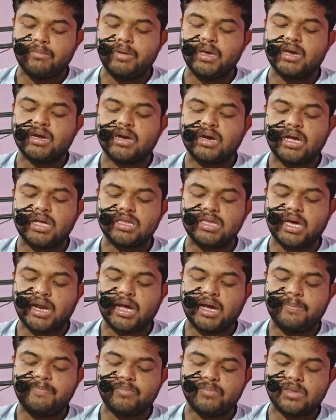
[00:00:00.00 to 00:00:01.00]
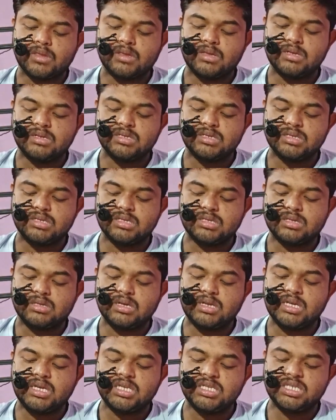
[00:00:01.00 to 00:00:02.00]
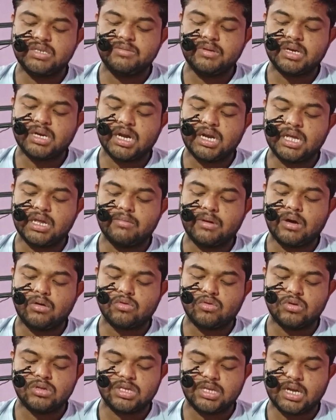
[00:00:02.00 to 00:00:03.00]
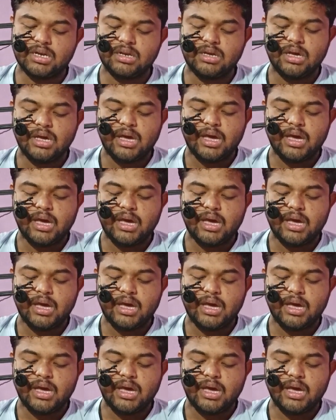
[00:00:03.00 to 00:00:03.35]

ভিক্ষার দ্বারা তিনি জীবিকা নির্বাহ করতেন